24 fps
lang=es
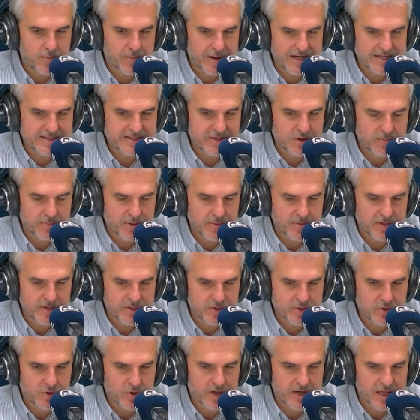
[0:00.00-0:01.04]
más de lo
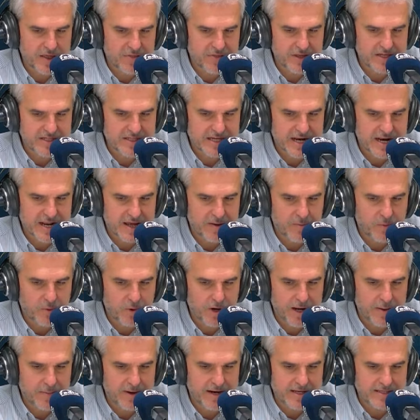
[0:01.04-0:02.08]
previsto gracias a la
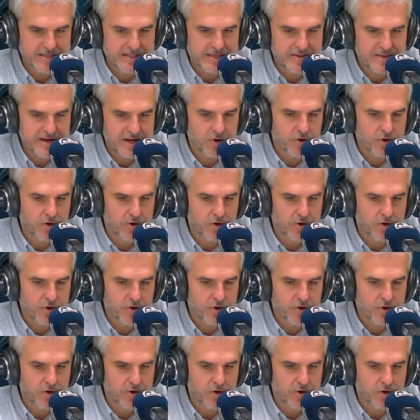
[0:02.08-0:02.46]
buena marcha